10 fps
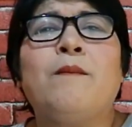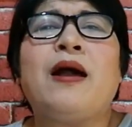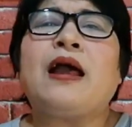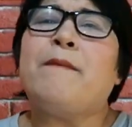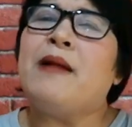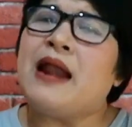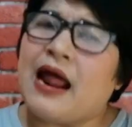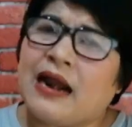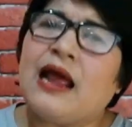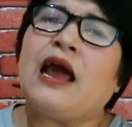Maka
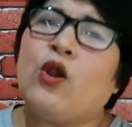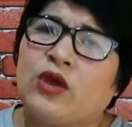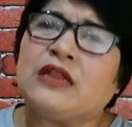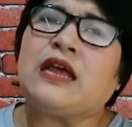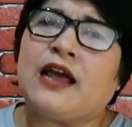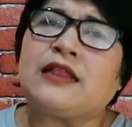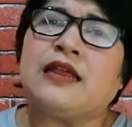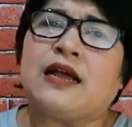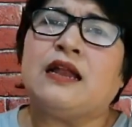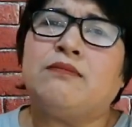benarlah kalau kita
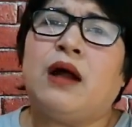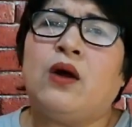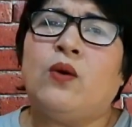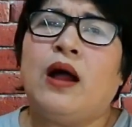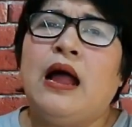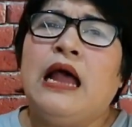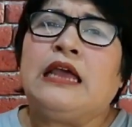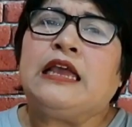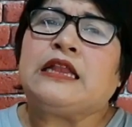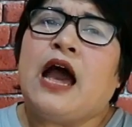katakan bahwa
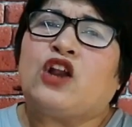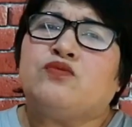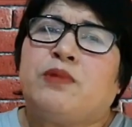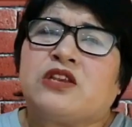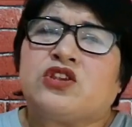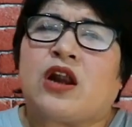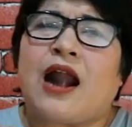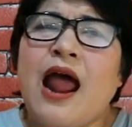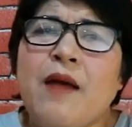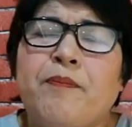kita harus
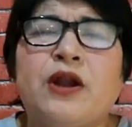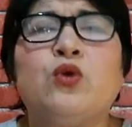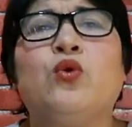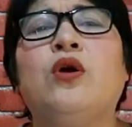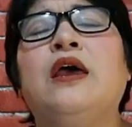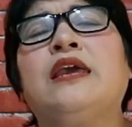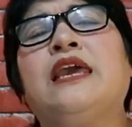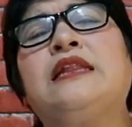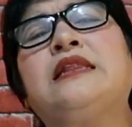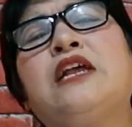berserah penuh
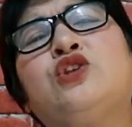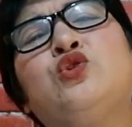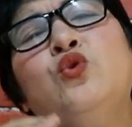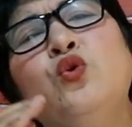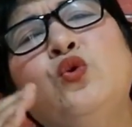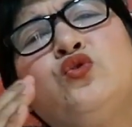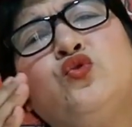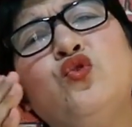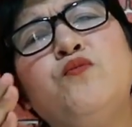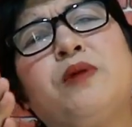kita
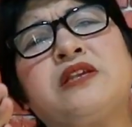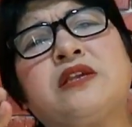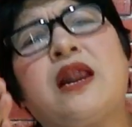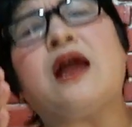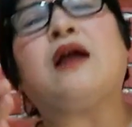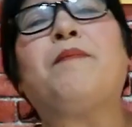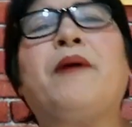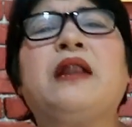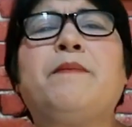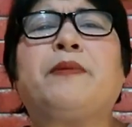sungguh-sungguh berserah
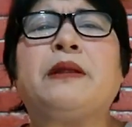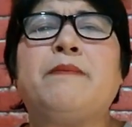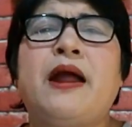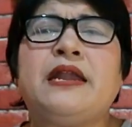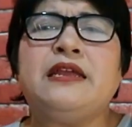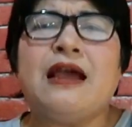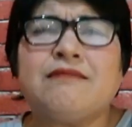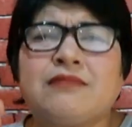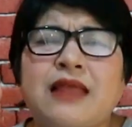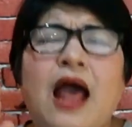kepada pribadi
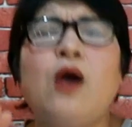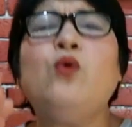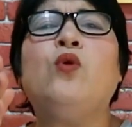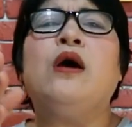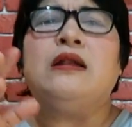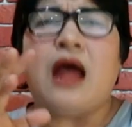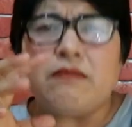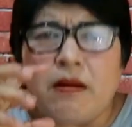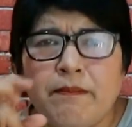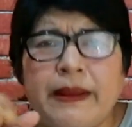yang tahu
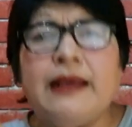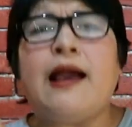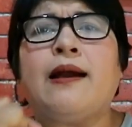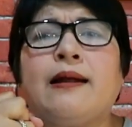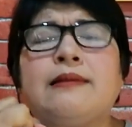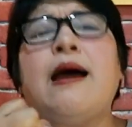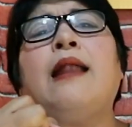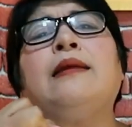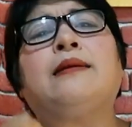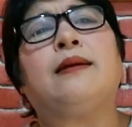dan memegang
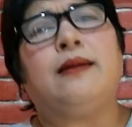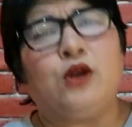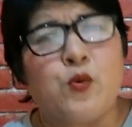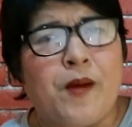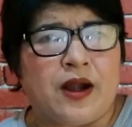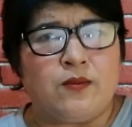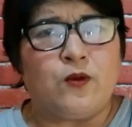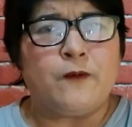kendali kehidupan.